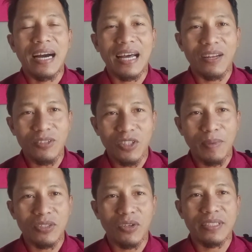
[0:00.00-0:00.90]
Halo
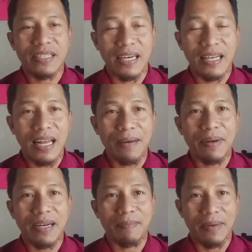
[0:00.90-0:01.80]
Sobat Sosial,
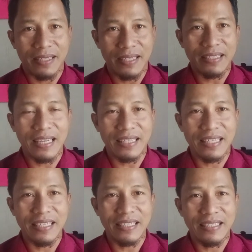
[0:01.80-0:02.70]
apa kabarnya saat
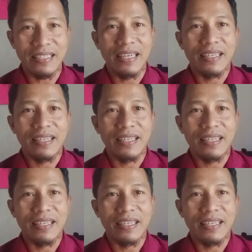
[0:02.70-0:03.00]
ini?